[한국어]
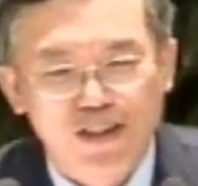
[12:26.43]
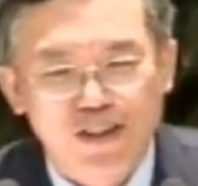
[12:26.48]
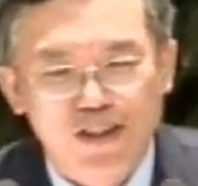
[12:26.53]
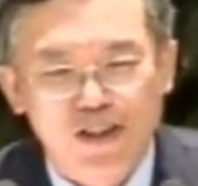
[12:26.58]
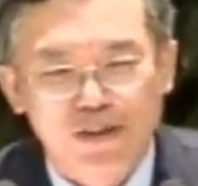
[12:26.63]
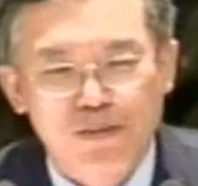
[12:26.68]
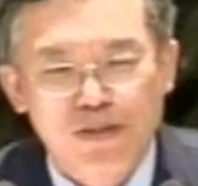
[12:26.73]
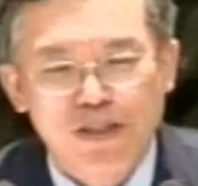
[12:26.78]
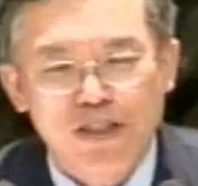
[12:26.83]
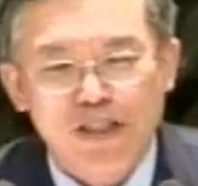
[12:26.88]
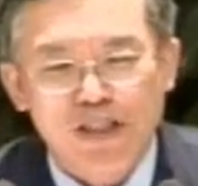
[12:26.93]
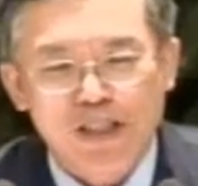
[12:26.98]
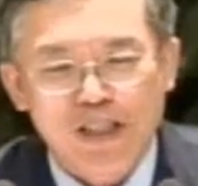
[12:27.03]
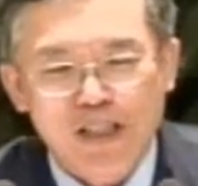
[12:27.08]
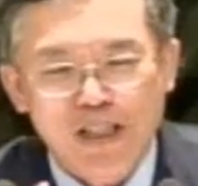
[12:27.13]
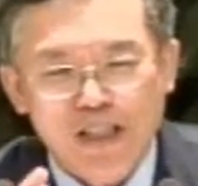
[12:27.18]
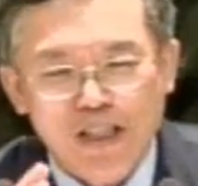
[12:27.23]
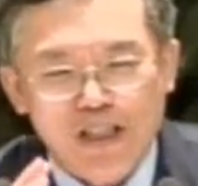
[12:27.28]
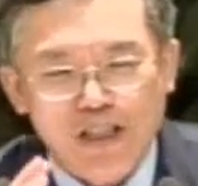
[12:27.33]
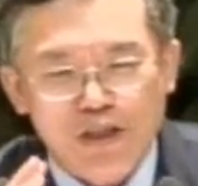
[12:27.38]
여러분,
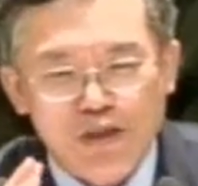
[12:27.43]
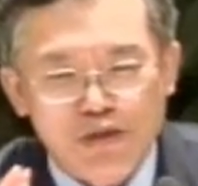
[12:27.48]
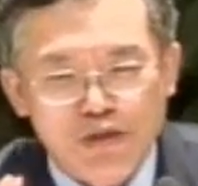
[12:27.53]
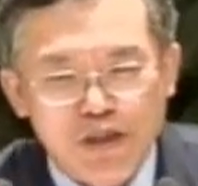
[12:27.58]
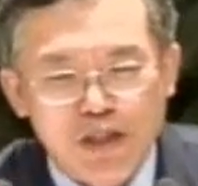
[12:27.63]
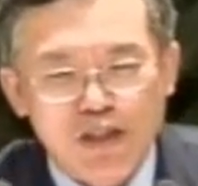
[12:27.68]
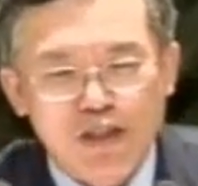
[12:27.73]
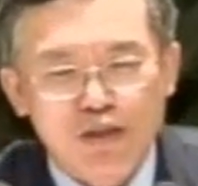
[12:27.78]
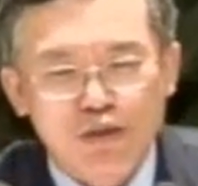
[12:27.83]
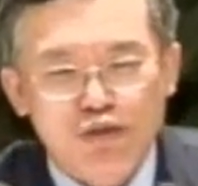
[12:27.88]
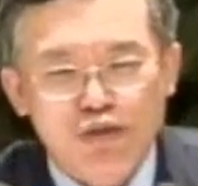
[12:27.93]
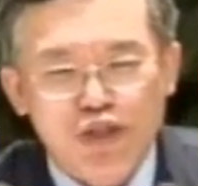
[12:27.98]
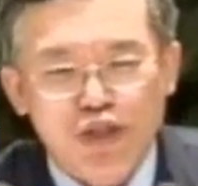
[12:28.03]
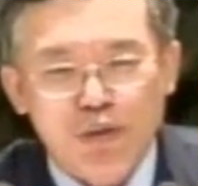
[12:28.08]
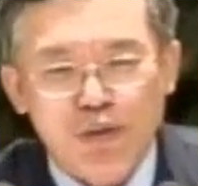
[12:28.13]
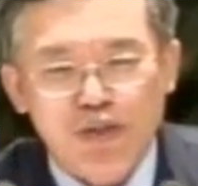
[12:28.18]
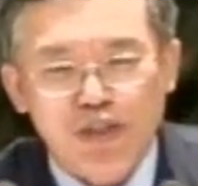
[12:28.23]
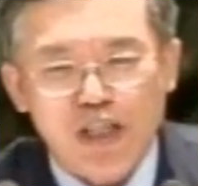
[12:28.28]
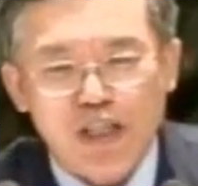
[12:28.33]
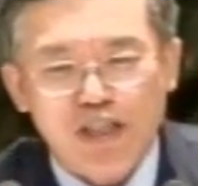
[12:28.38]
이 기회를
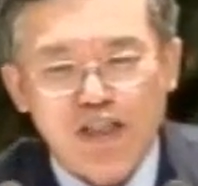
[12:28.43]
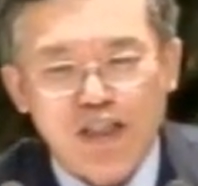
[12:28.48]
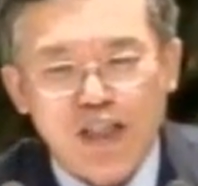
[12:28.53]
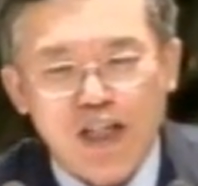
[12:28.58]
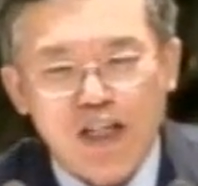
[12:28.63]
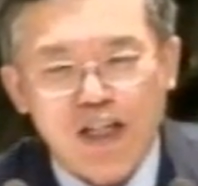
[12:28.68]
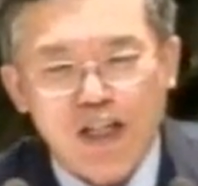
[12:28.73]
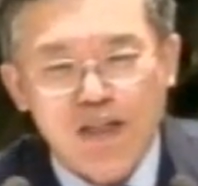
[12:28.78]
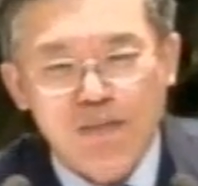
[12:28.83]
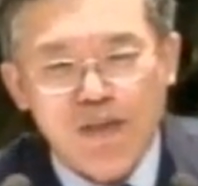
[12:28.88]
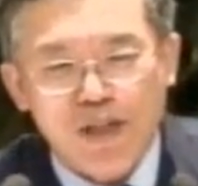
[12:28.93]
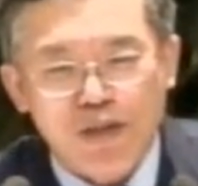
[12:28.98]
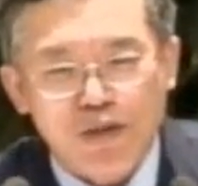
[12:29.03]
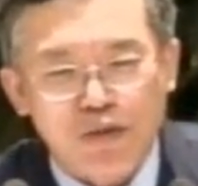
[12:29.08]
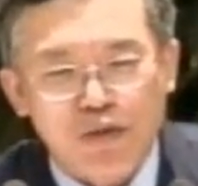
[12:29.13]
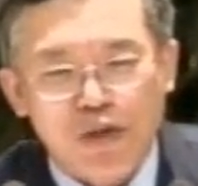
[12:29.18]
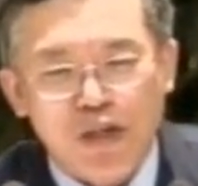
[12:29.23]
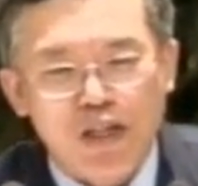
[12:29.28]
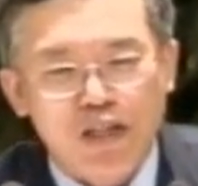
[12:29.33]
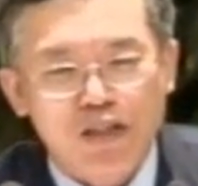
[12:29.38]
주시고자 하시는 하나님의
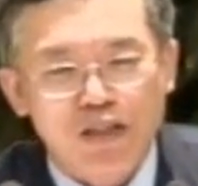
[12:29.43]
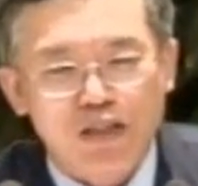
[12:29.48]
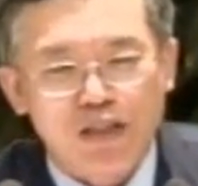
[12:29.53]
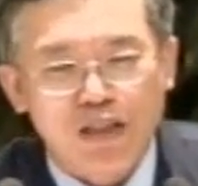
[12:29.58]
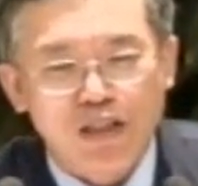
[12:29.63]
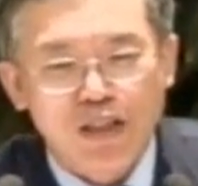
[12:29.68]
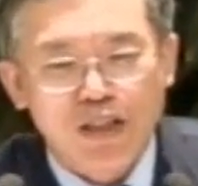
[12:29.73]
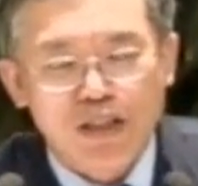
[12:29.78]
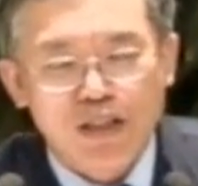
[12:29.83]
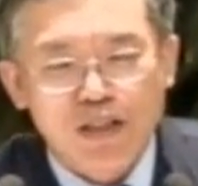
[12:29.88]
계획을